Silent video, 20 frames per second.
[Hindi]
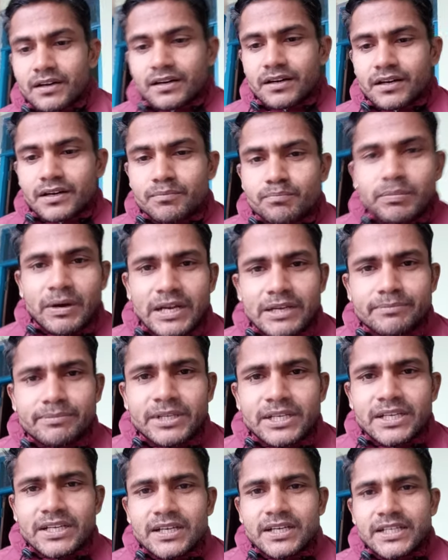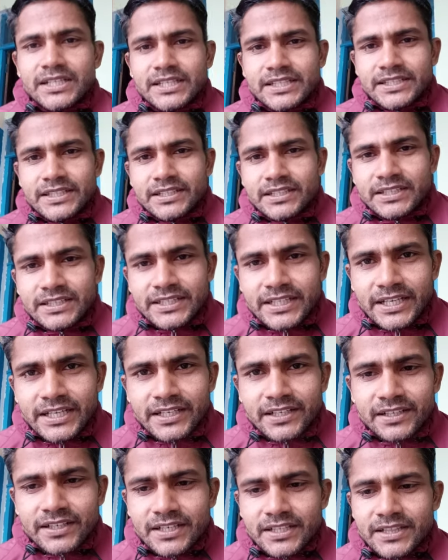अब बाइबल का यदि अध्ययन
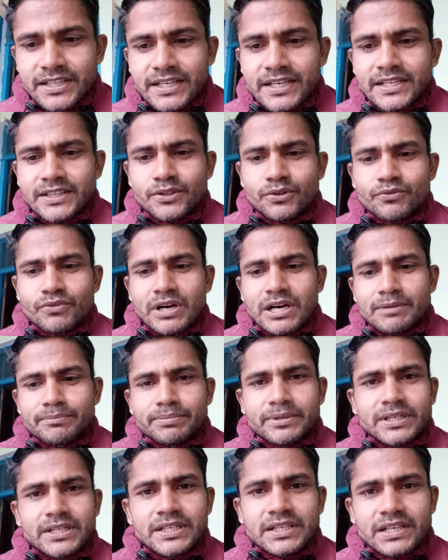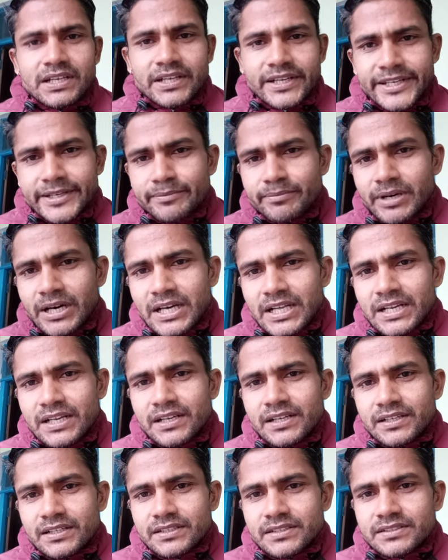करते हैं तो वहाँ पर कई बार
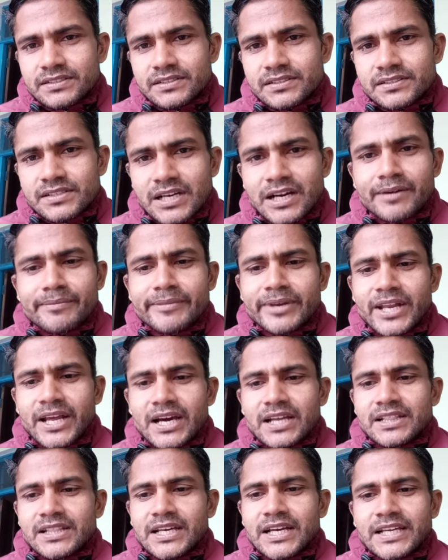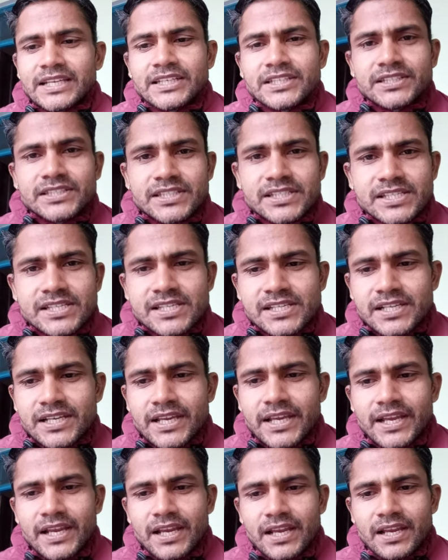सामने आता है कि
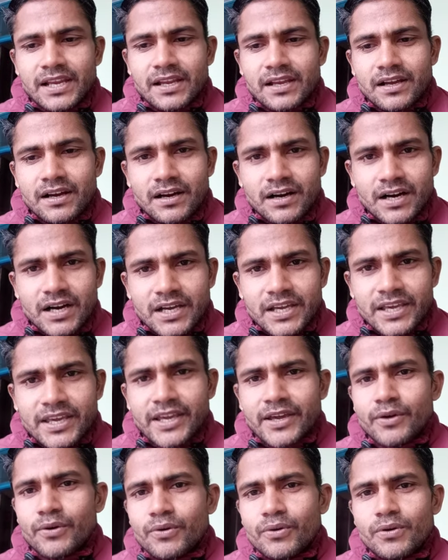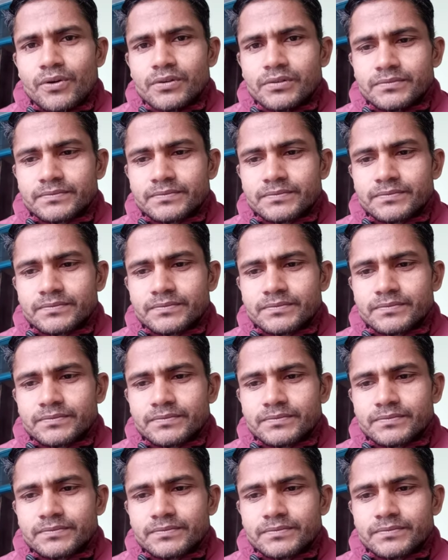जिसके आंखें हो